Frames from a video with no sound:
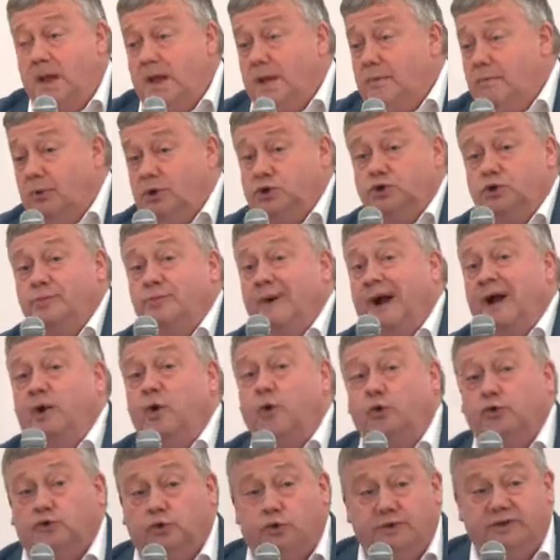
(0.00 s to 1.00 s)
Moi, je ne suis pas
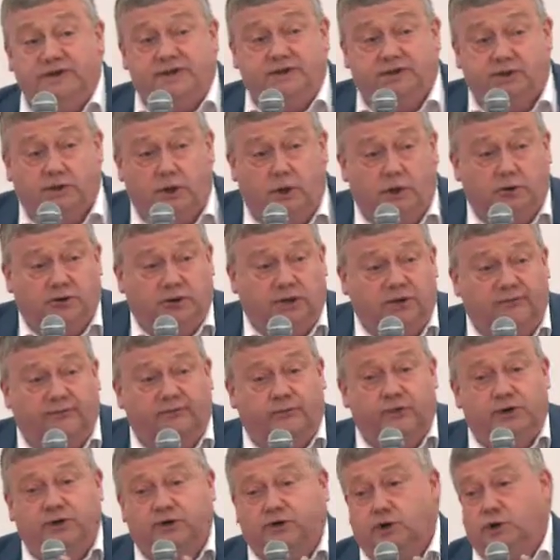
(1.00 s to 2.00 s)
contre les échanges, il
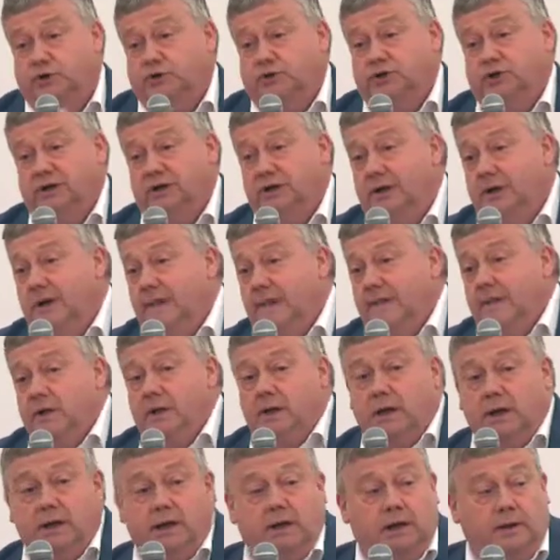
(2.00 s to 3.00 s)
faut échanger.
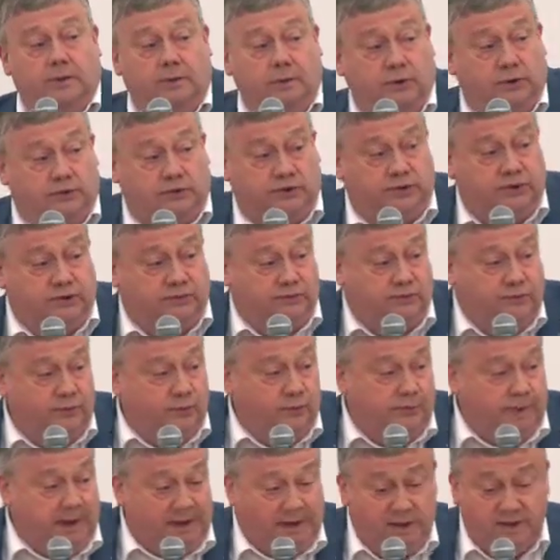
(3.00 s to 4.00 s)
Et euh, si je veux vous
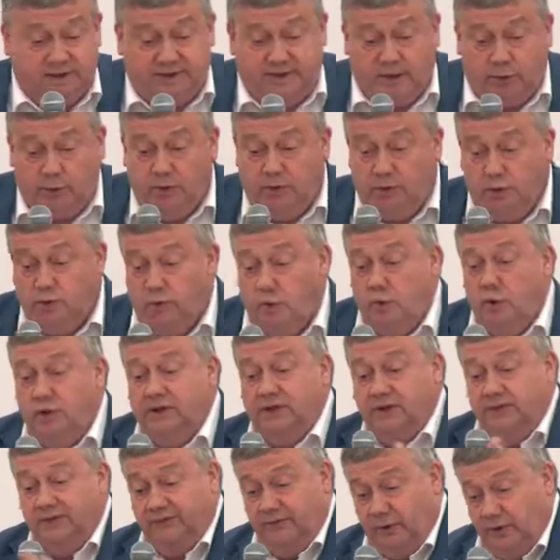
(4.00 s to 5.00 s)
parler des circuits courts, on les
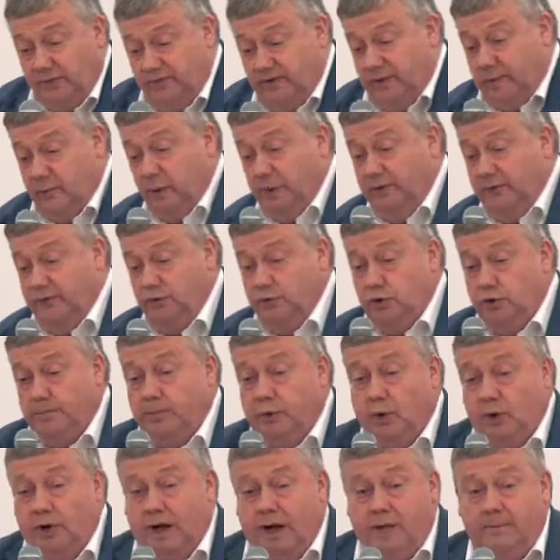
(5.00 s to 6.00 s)
défend évidemment au niveau de notre
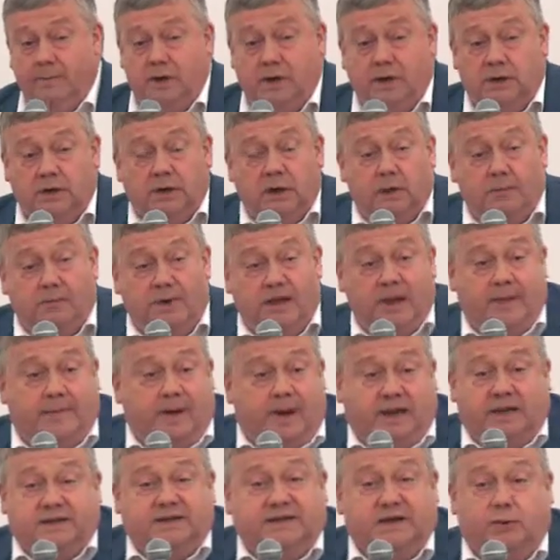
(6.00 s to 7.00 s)
programme, mais il n'y a pas
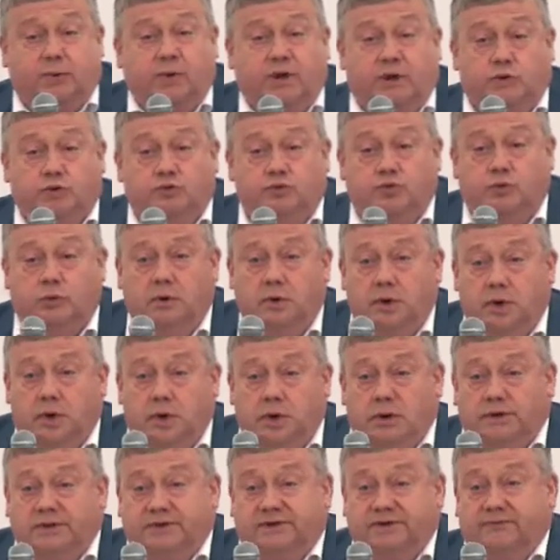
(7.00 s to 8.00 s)
que les circuits courts.
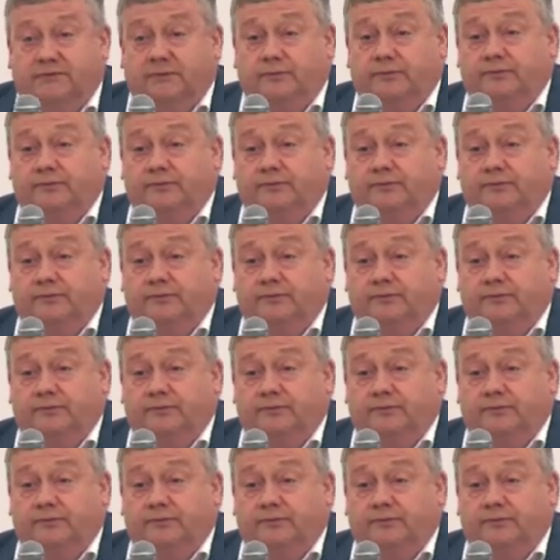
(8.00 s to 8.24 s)
Si vous